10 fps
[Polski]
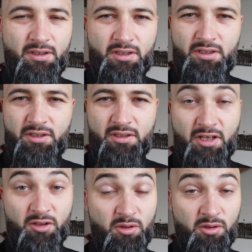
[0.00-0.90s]
I
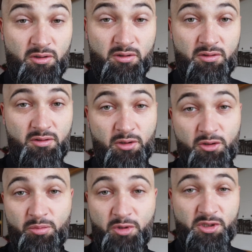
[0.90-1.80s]
tego o
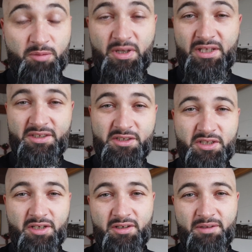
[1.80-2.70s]
to proszę Pana
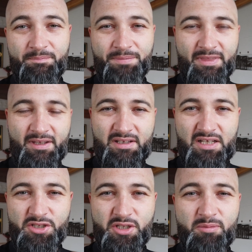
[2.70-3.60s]
dzisiaj mm,
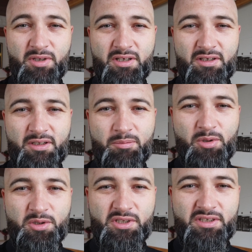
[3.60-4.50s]
dla siebie i
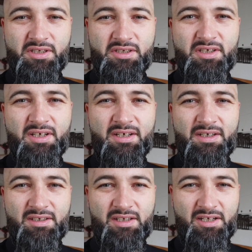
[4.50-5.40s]
proszę też
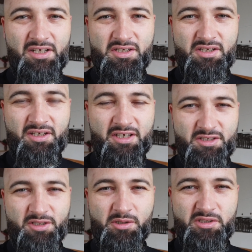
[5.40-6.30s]
dla każdej i
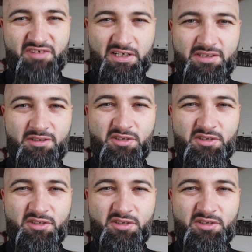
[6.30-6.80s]
każdego z Was.